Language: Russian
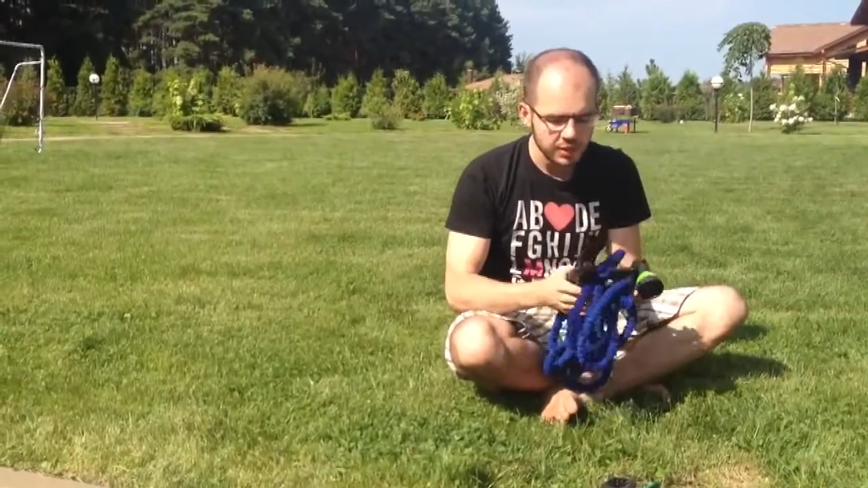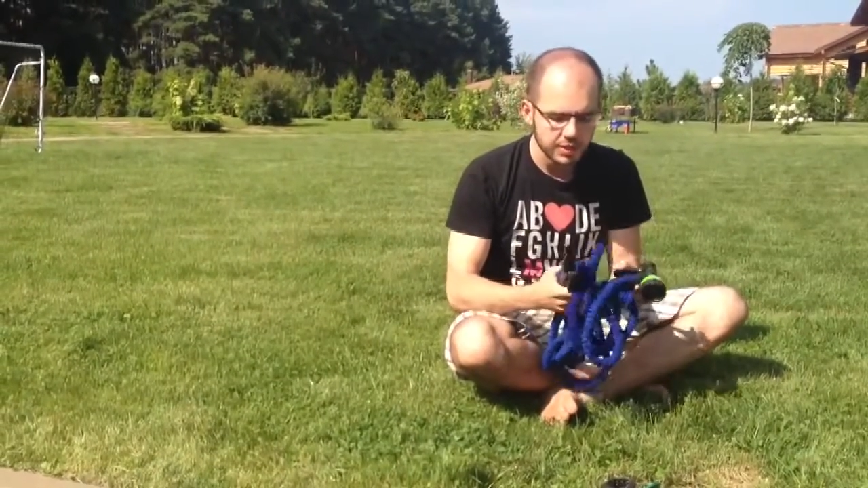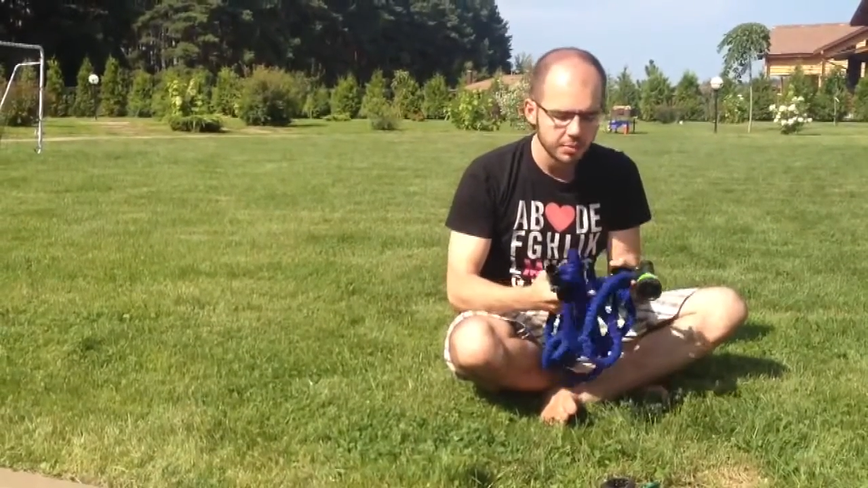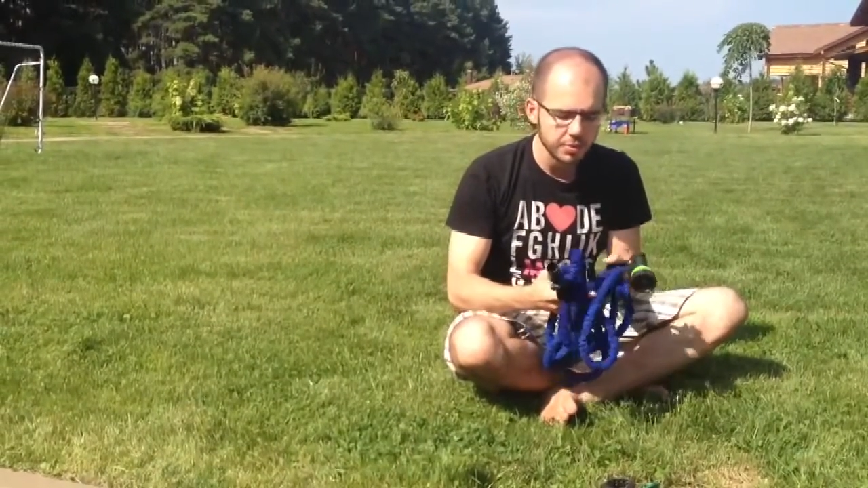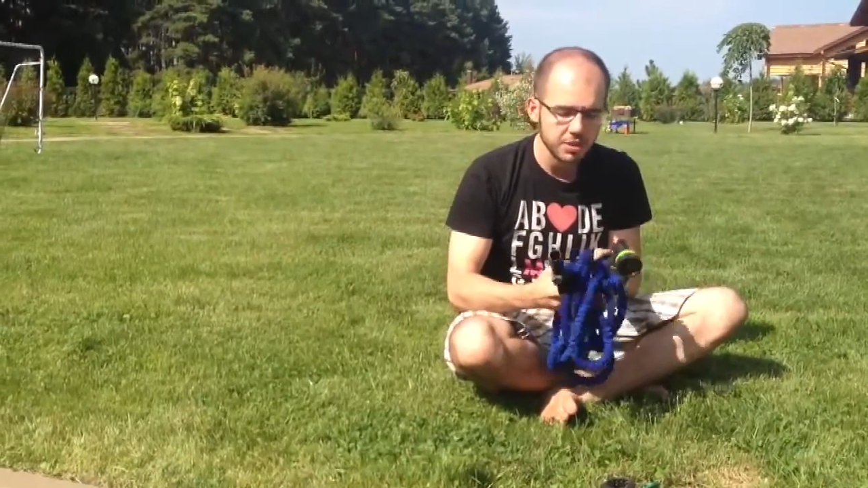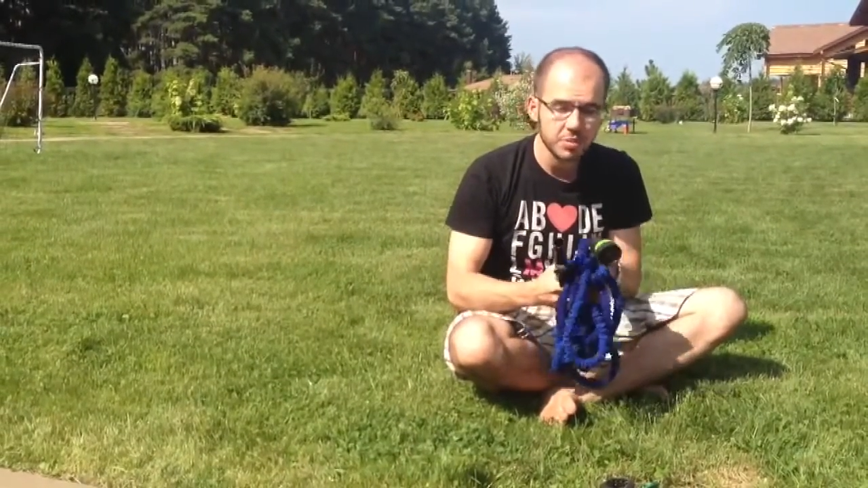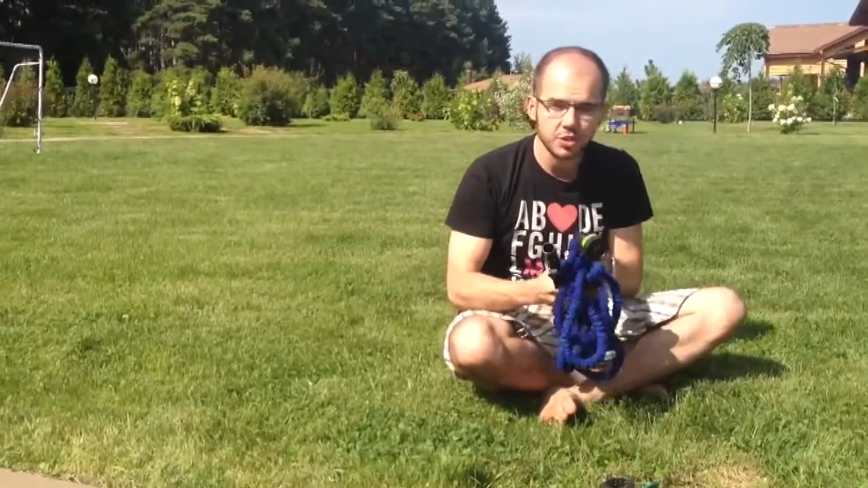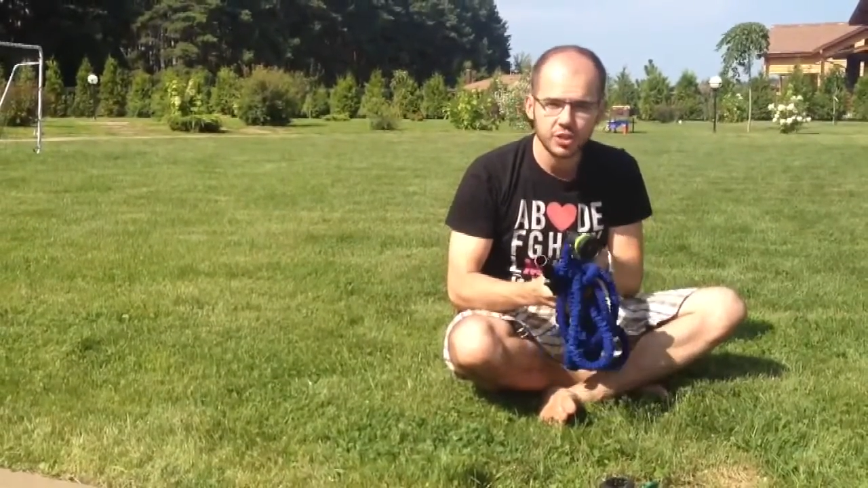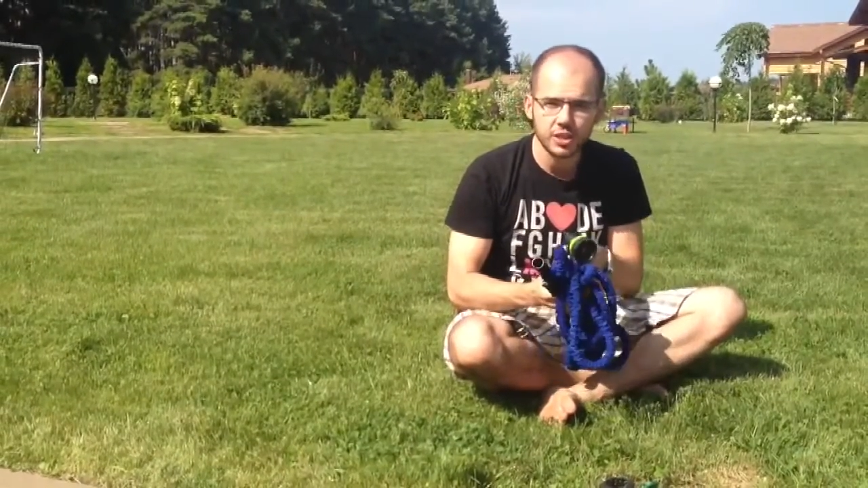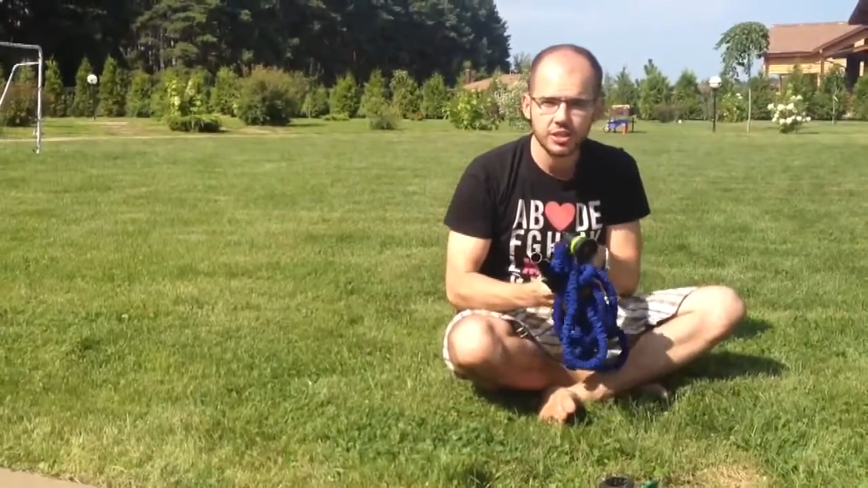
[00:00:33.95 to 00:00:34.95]
Сам по
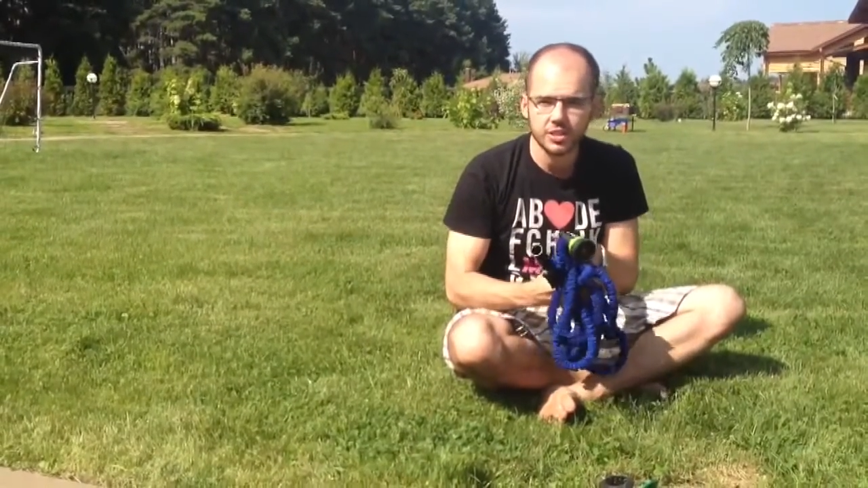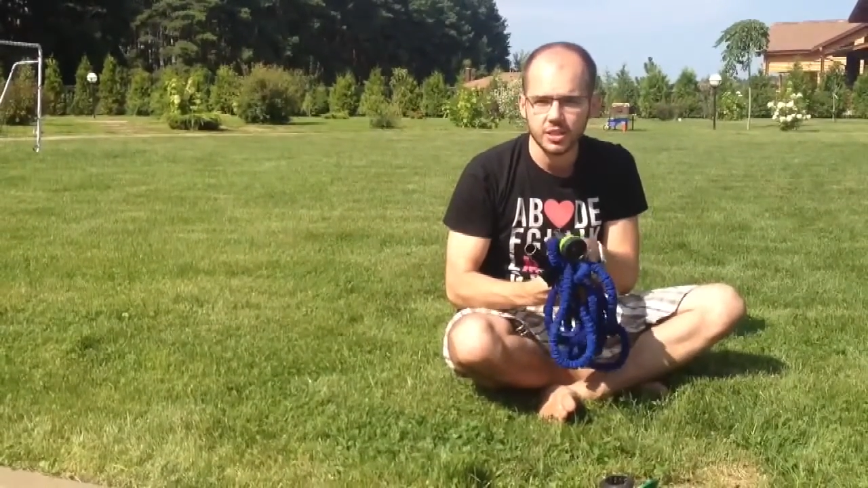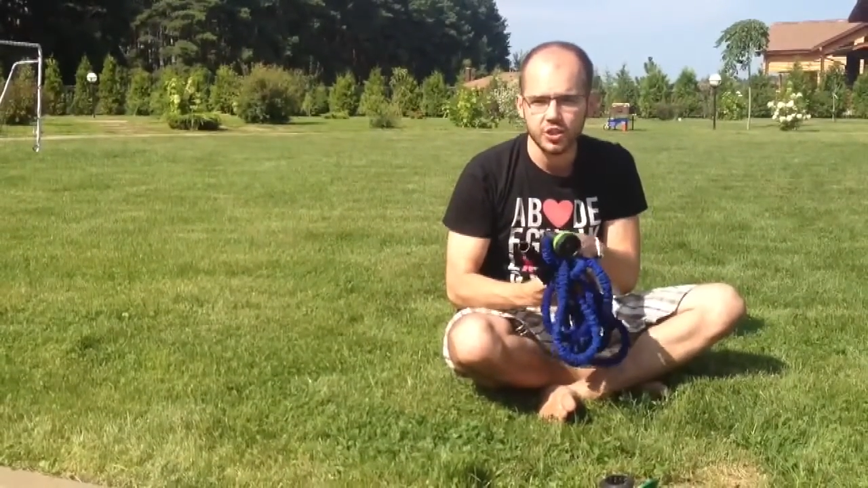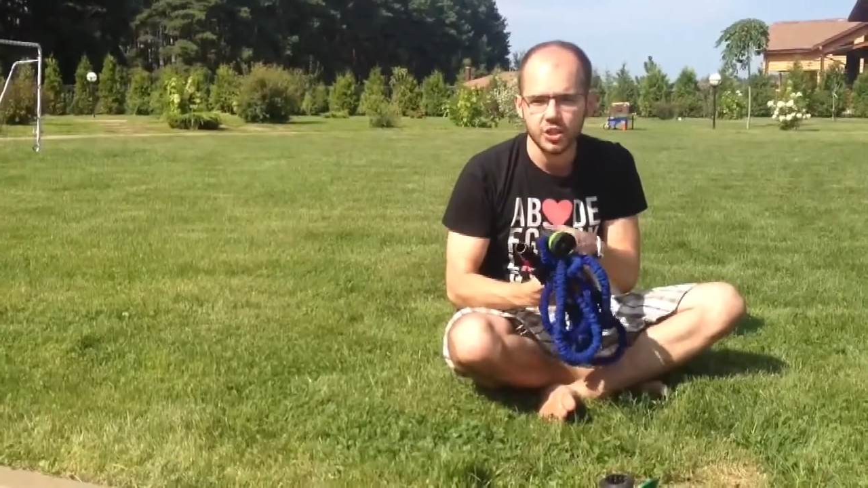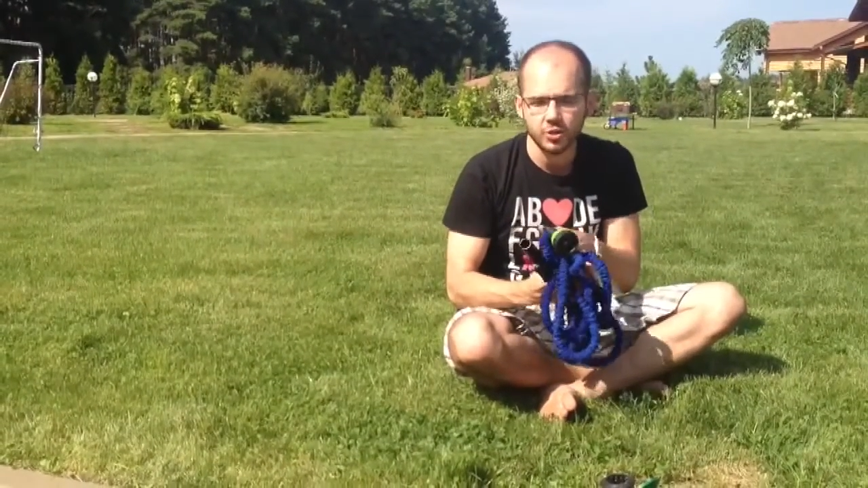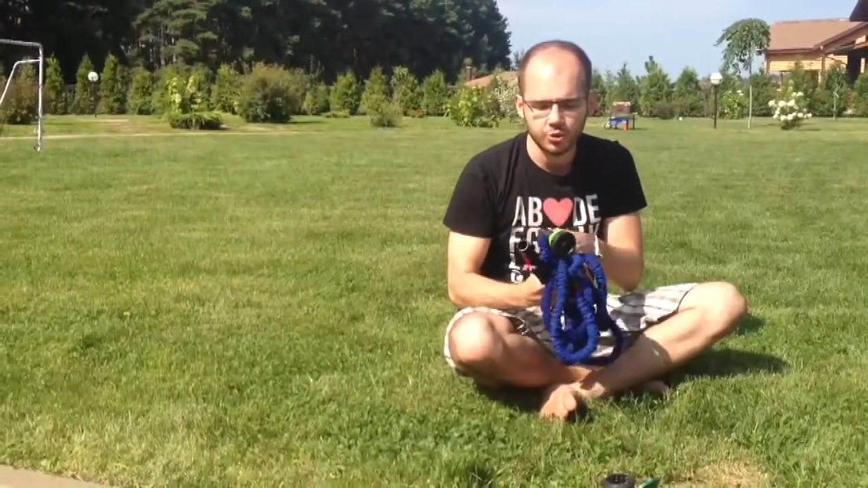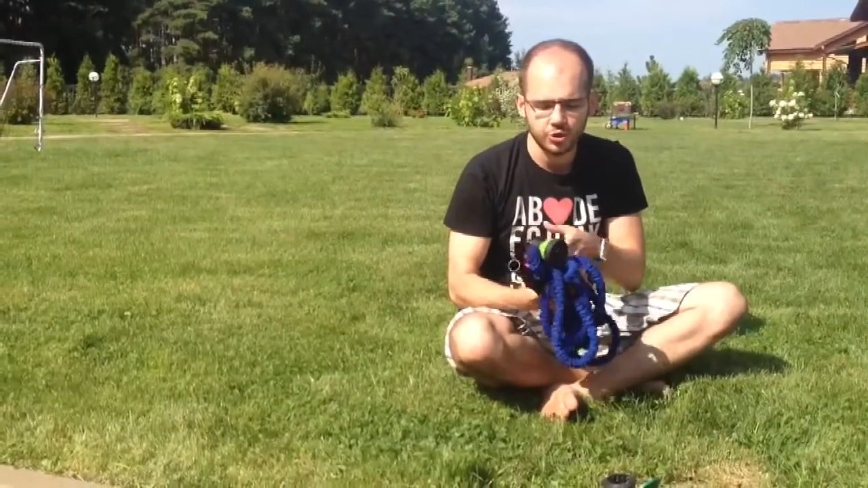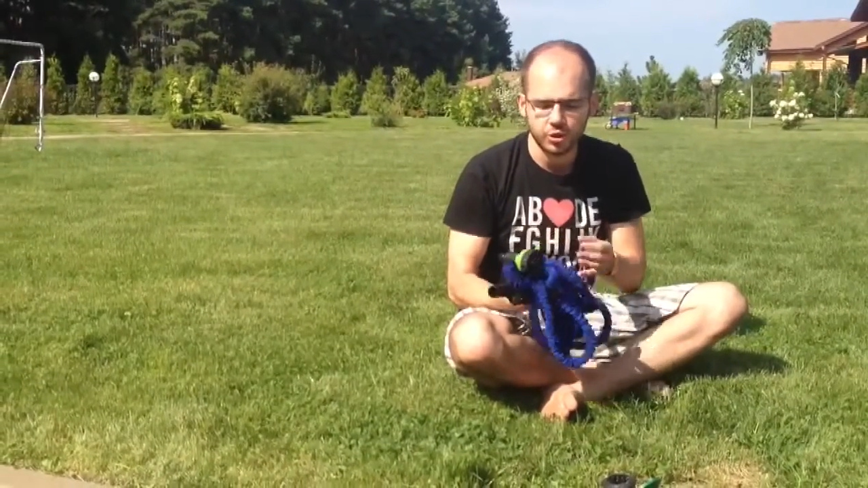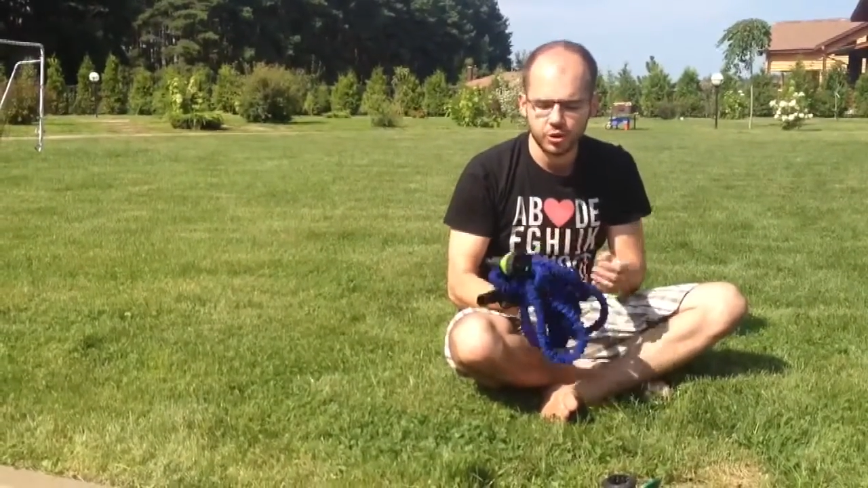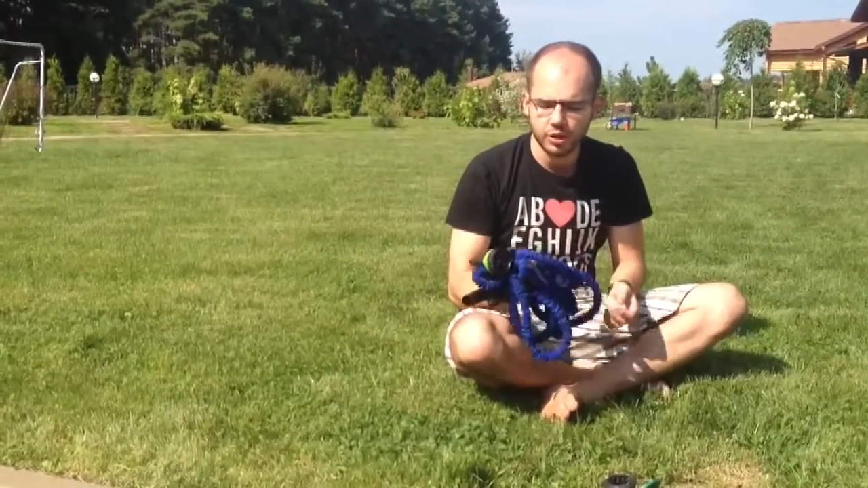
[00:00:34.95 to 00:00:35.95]
себе шланг изначально
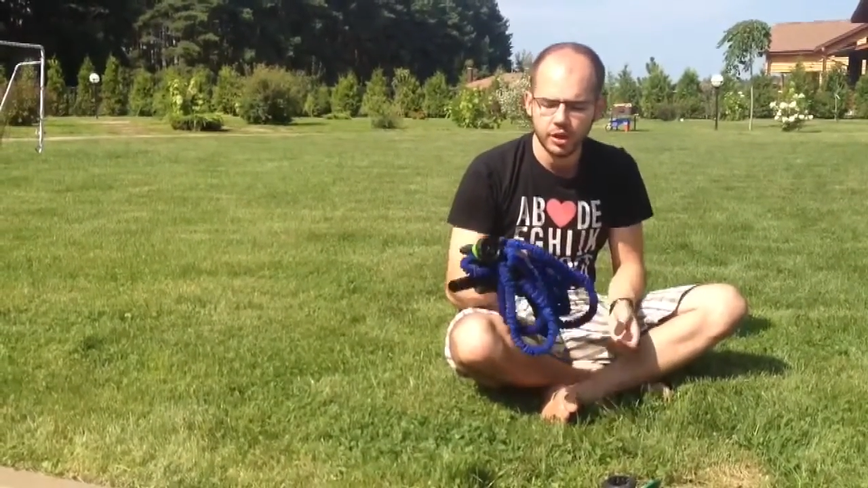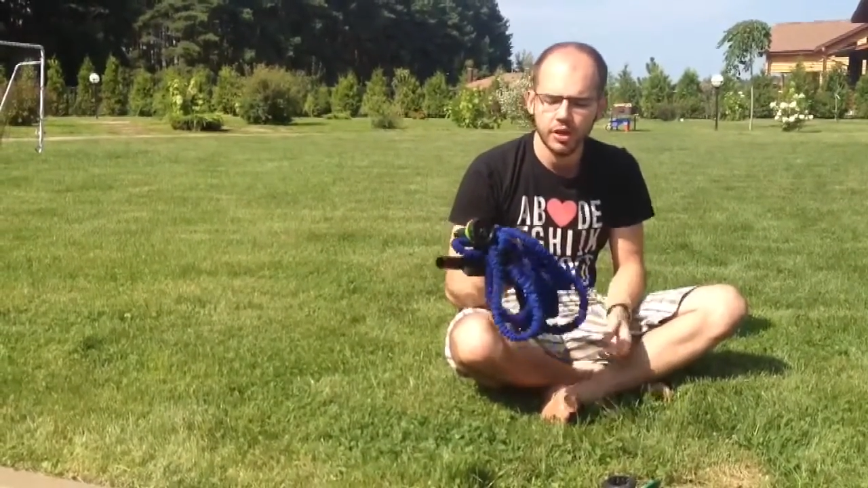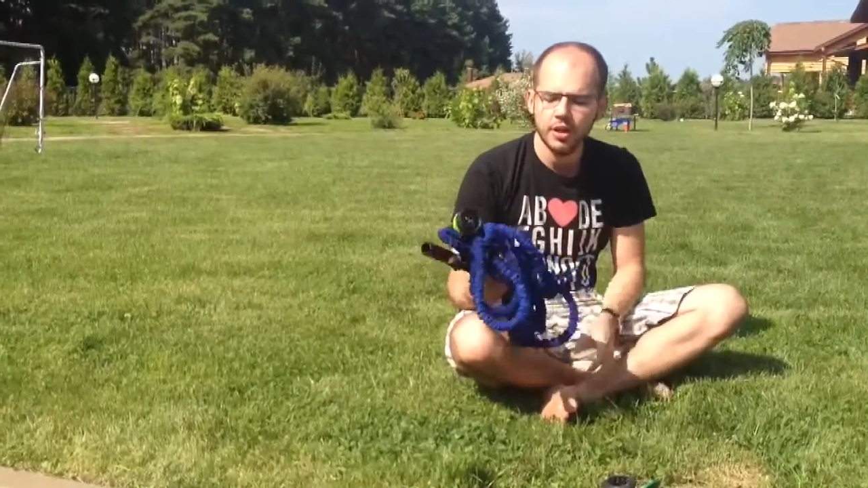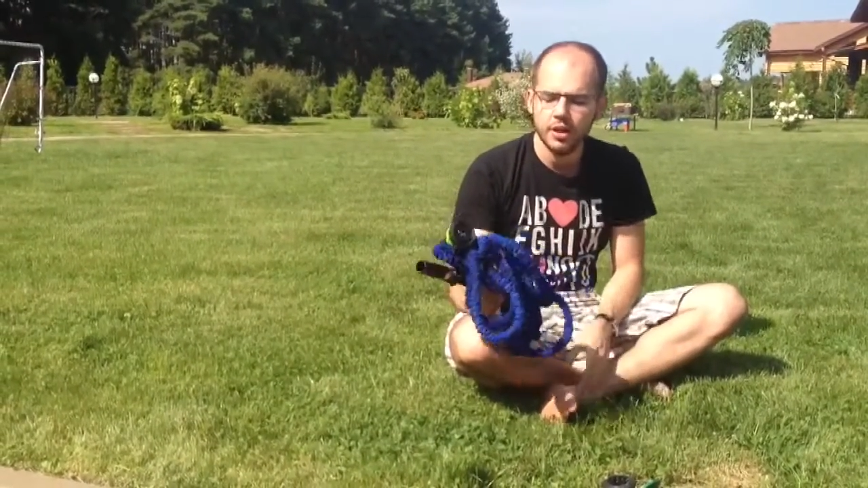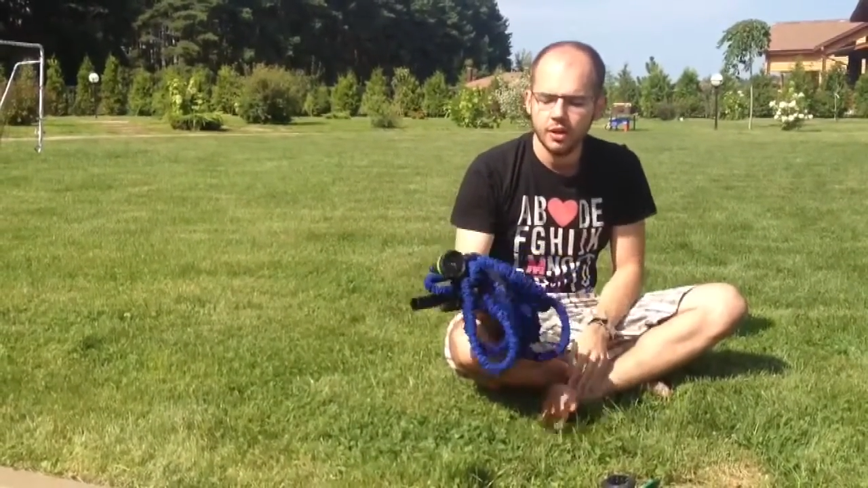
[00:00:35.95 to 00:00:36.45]
очень легкий,